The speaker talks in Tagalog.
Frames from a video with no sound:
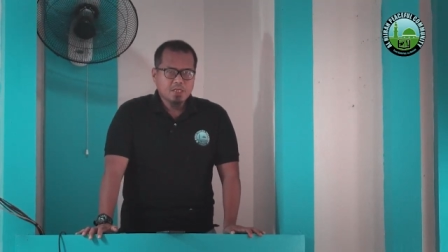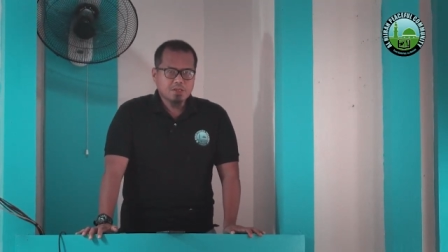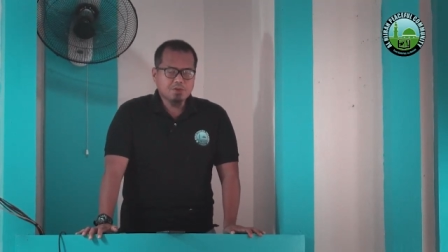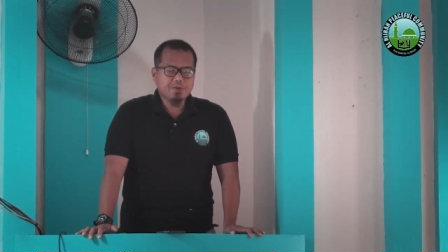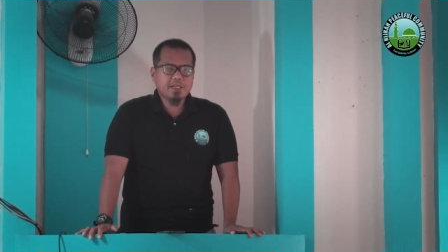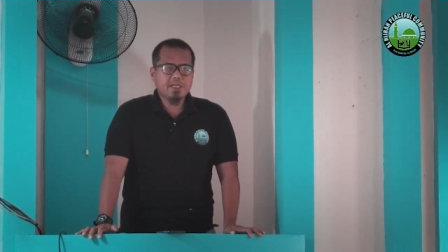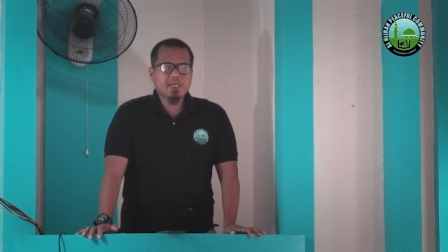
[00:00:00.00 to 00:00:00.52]

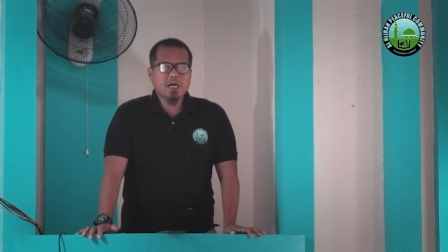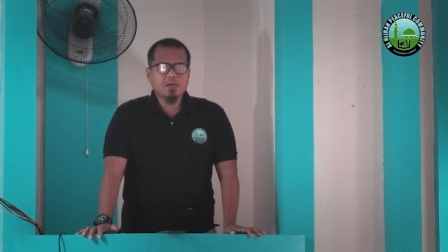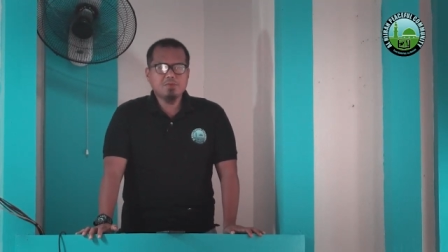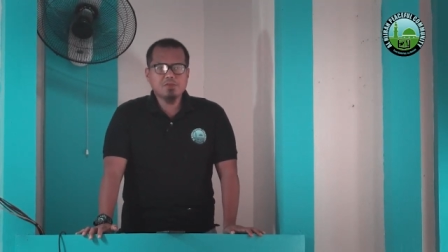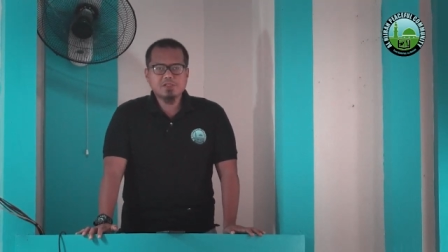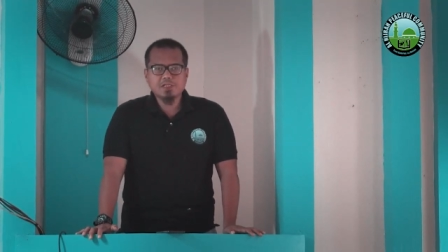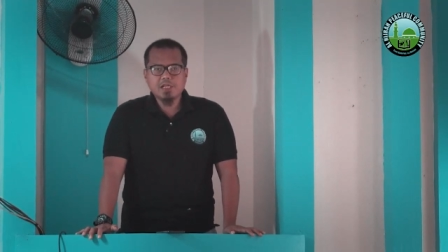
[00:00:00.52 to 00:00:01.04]
tuwinang
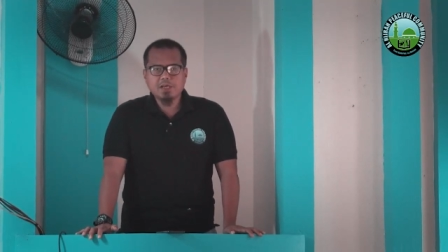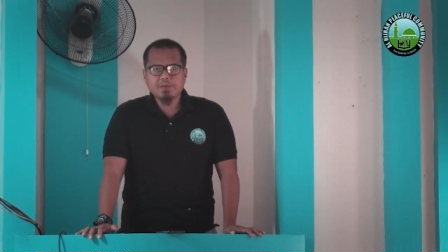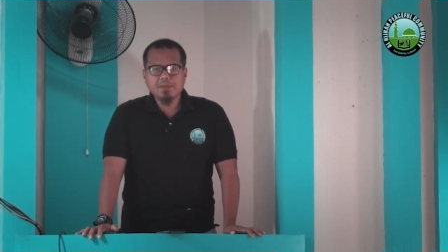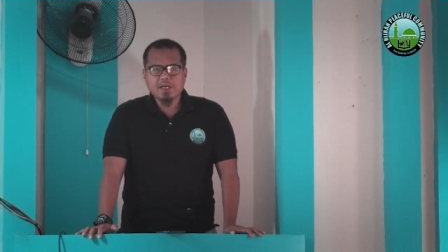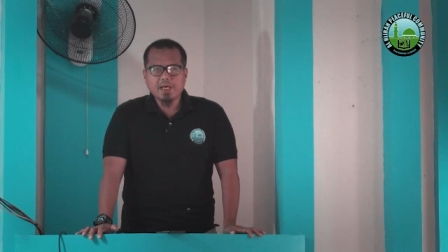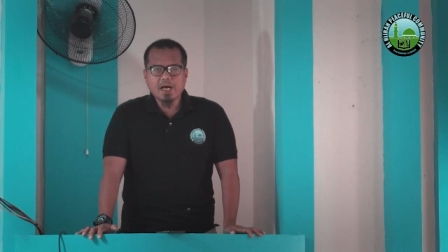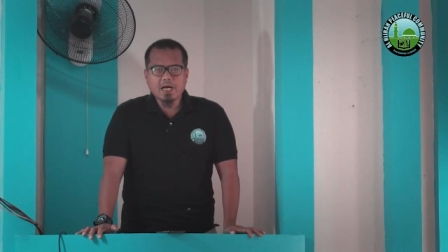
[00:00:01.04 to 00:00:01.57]
ang Muslim
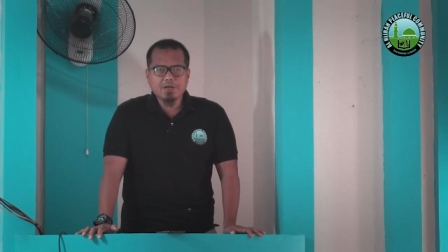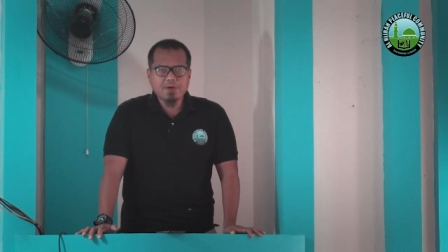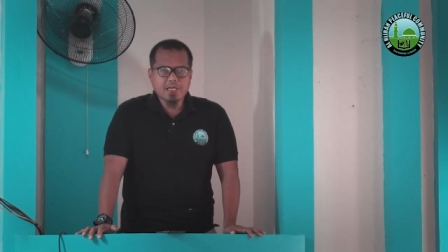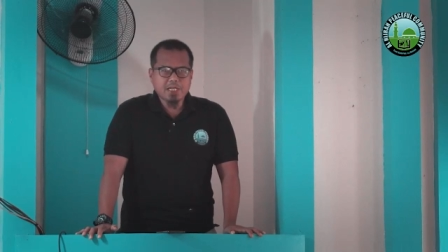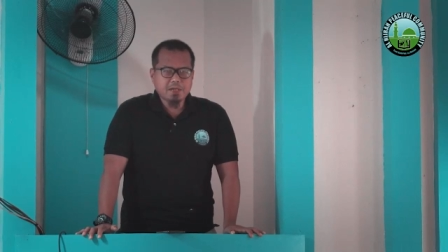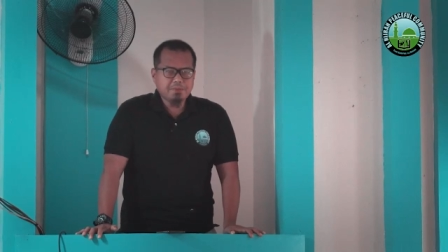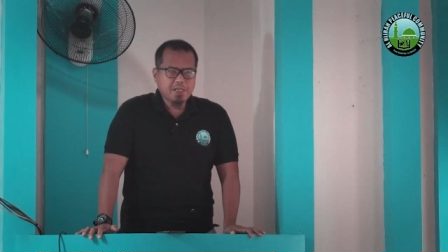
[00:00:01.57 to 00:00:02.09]
ay
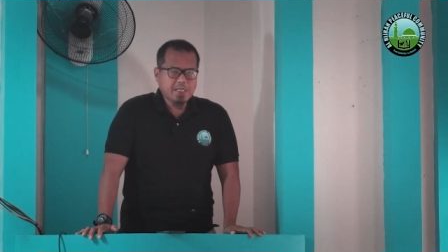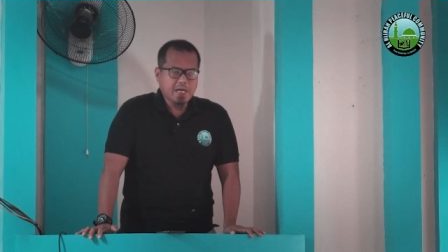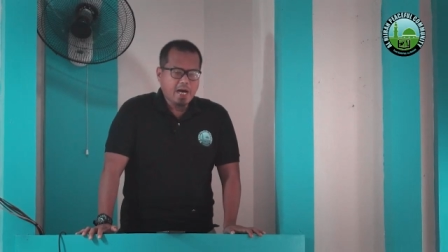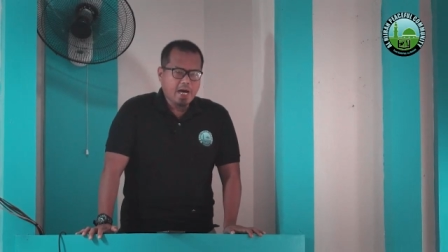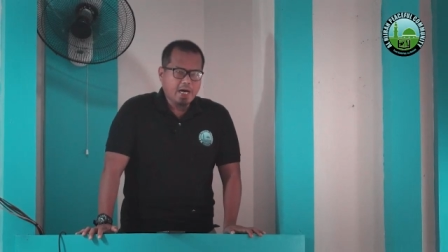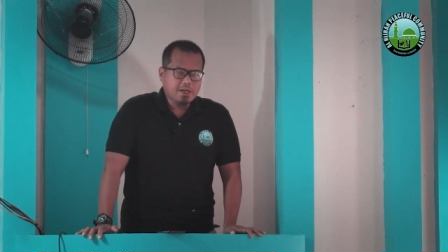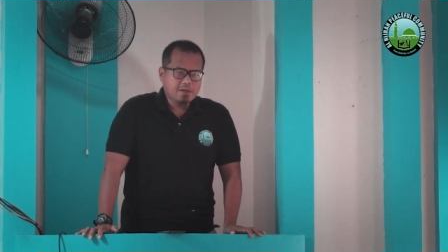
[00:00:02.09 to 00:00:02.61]
gagawa ng
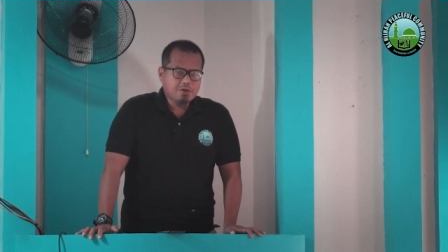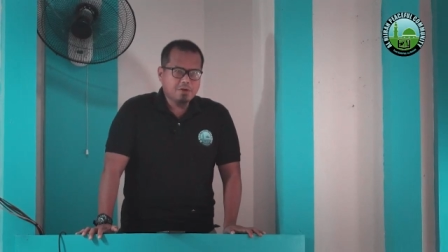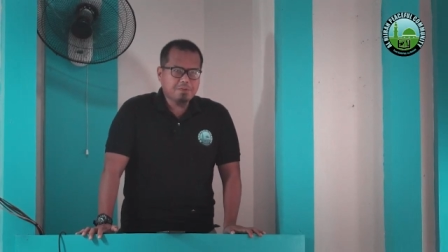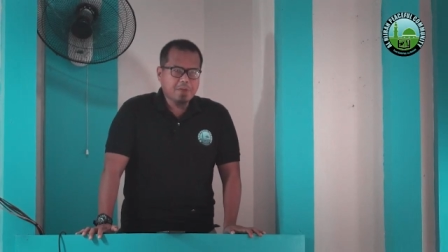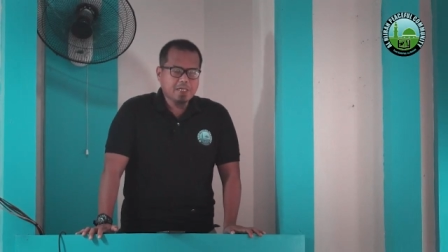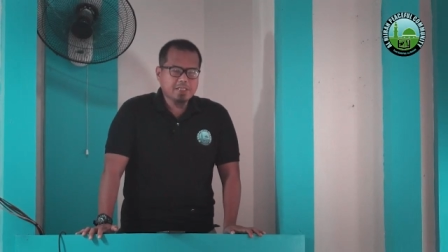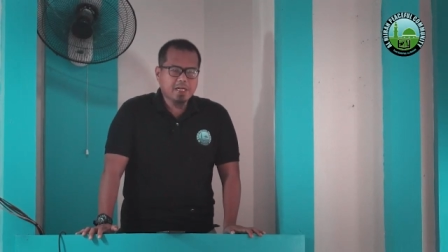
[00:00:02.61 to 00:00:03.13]
bid'ah o
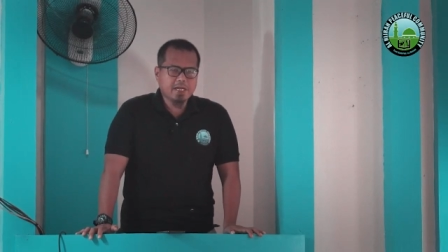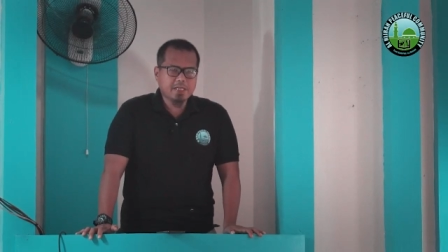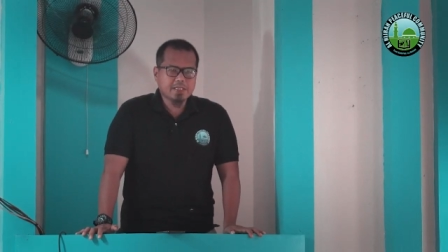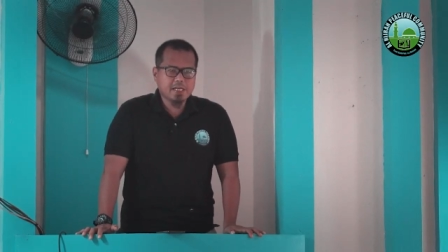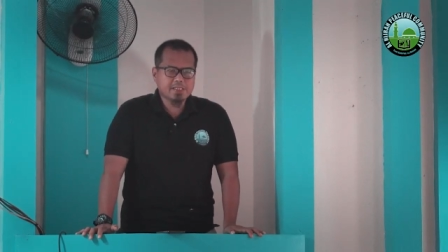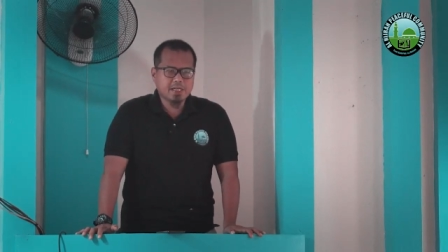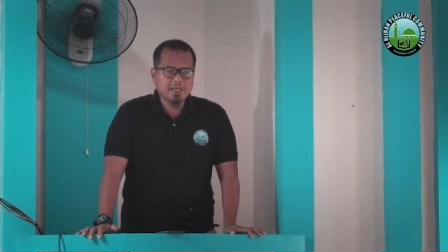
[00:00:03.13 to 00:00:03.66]

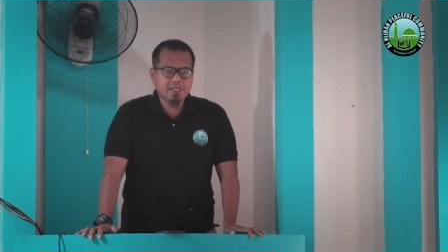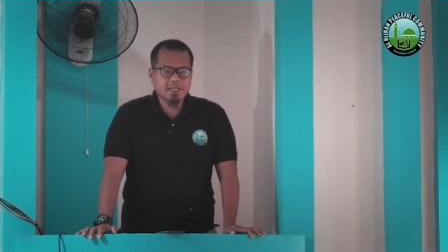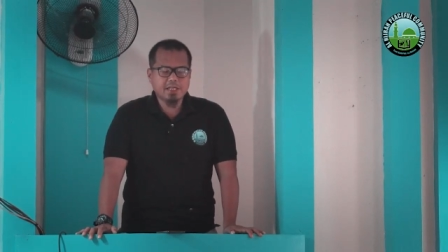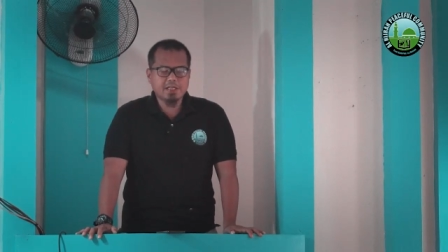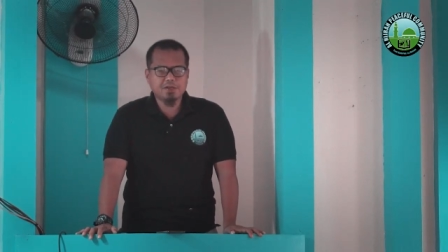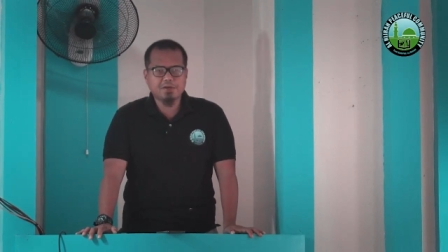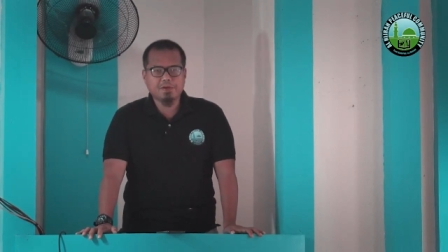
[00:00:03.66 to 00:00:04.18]
pagdaragdag sa
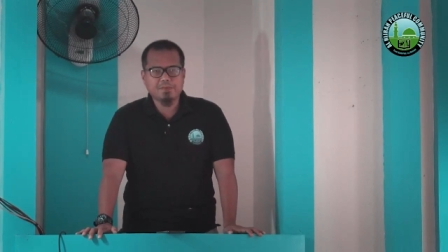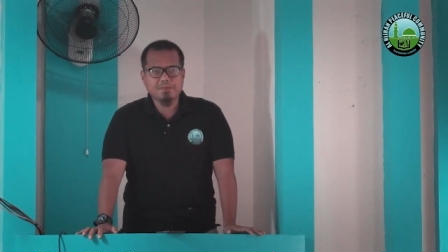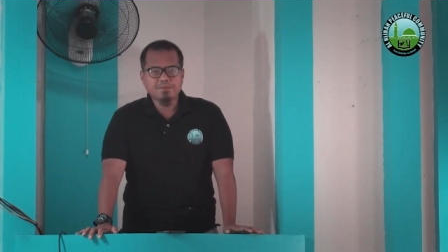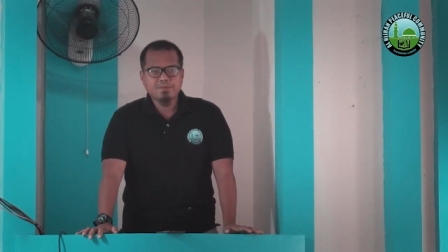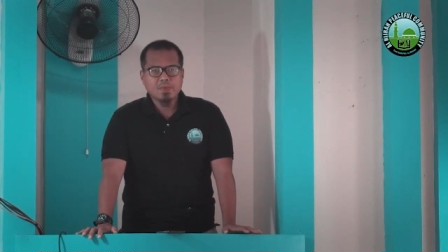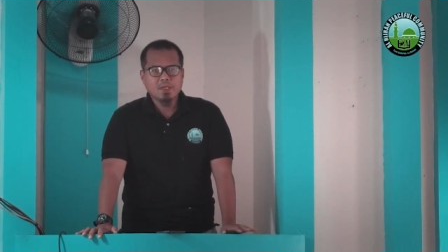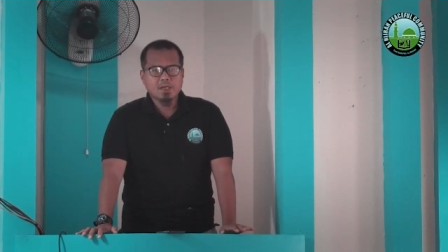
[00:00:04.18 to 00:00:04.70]
relihiyon